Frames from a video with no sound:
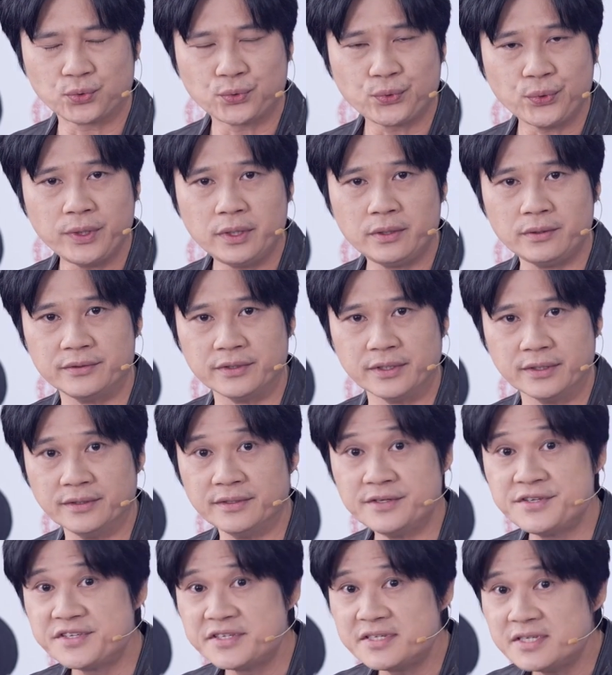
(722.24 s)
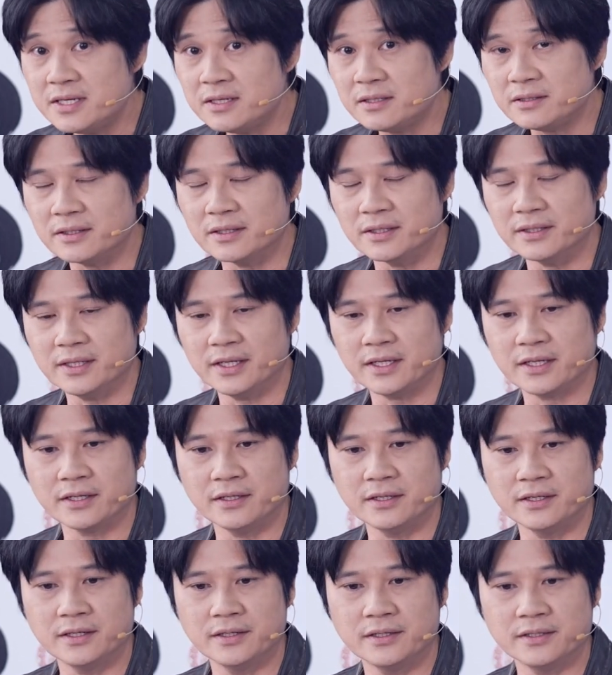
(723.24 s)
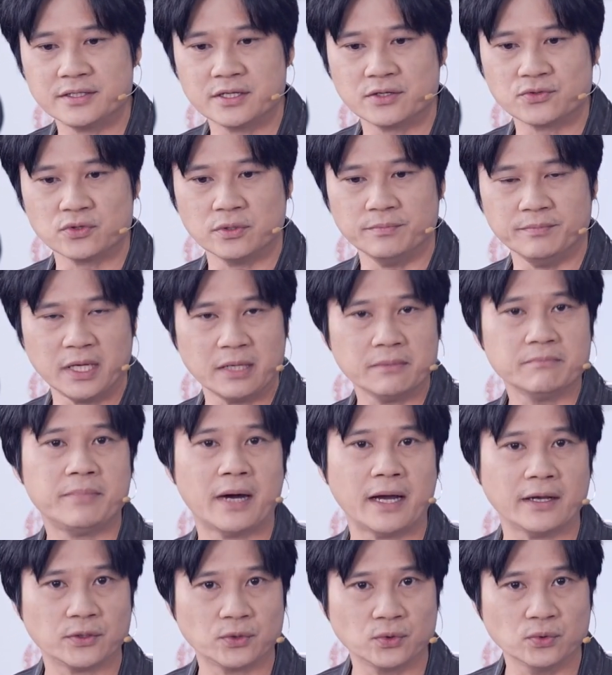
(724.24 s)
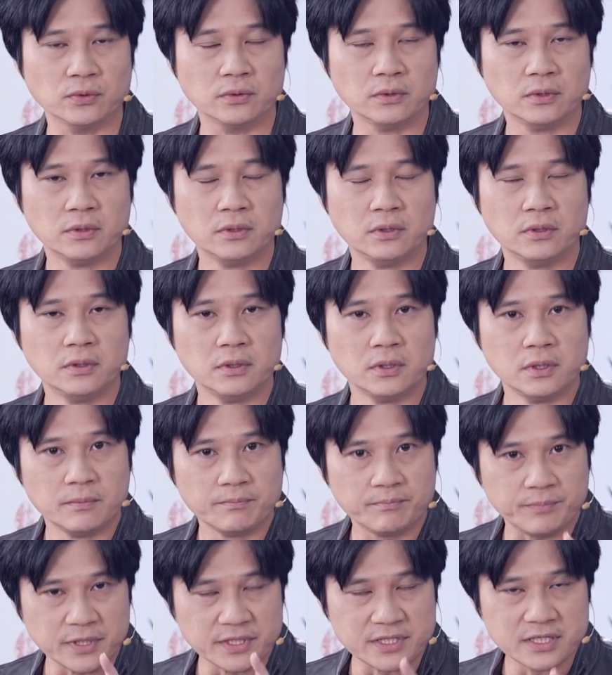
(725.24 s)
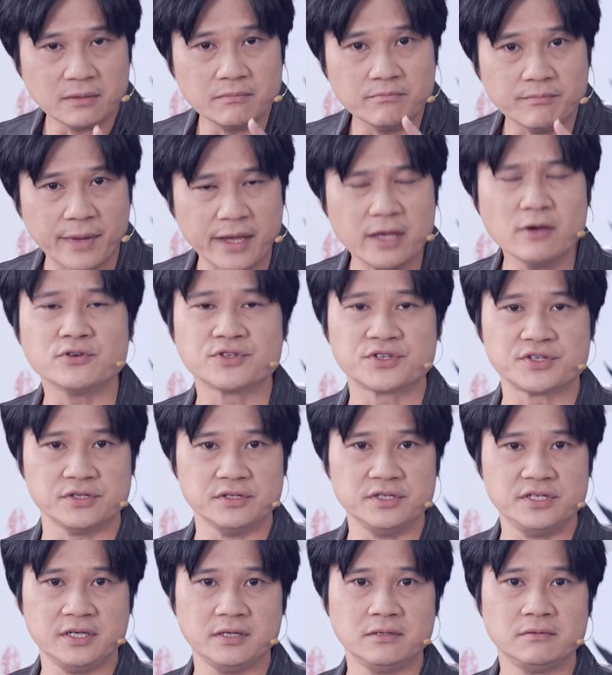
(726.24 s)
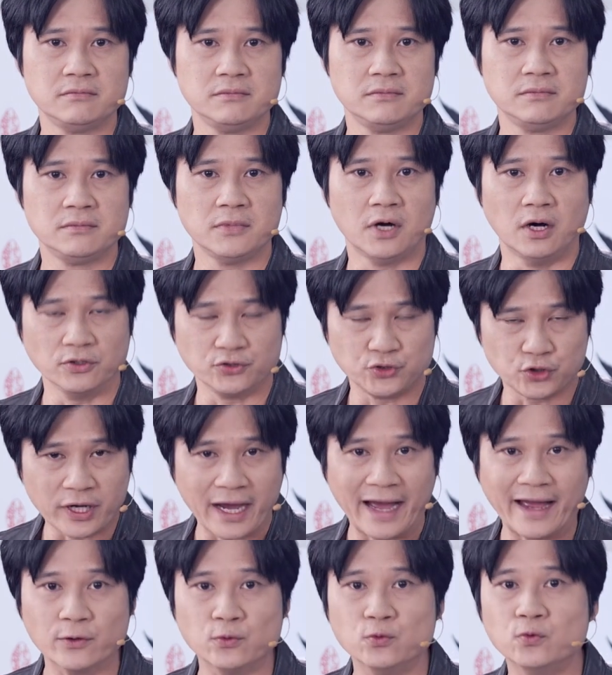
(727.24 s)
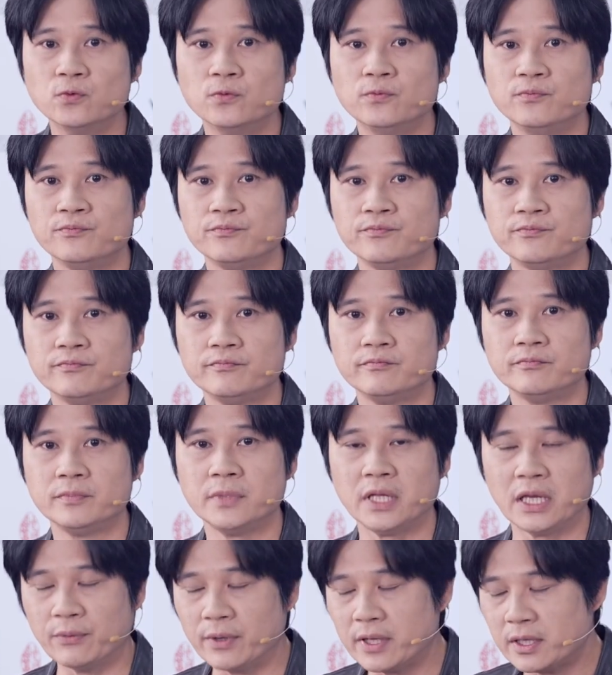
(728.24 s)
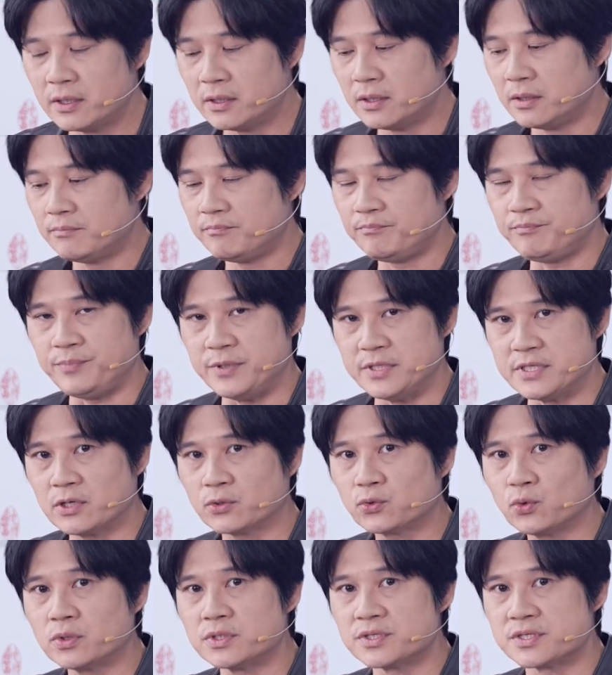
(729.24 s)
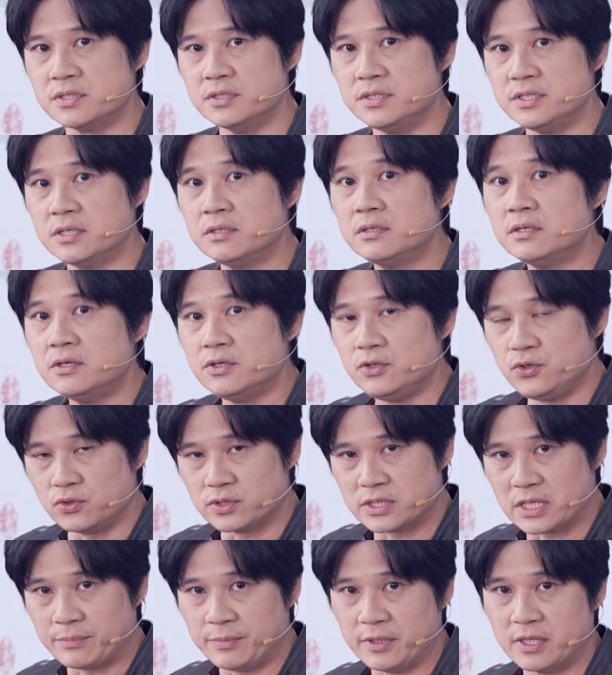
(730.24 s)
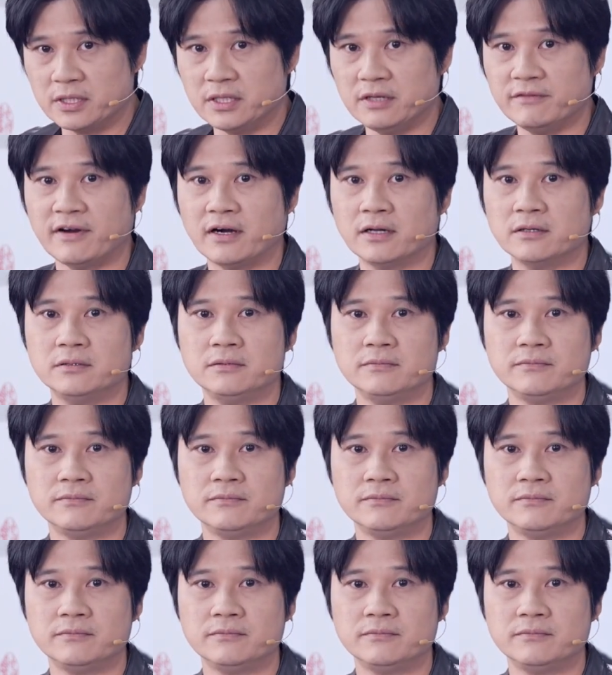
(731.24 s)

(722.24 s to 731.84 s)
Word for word: 对人性的那个叫做明白度，比较没有时间哦去开悟，因为比较多的时间用在别的地方了。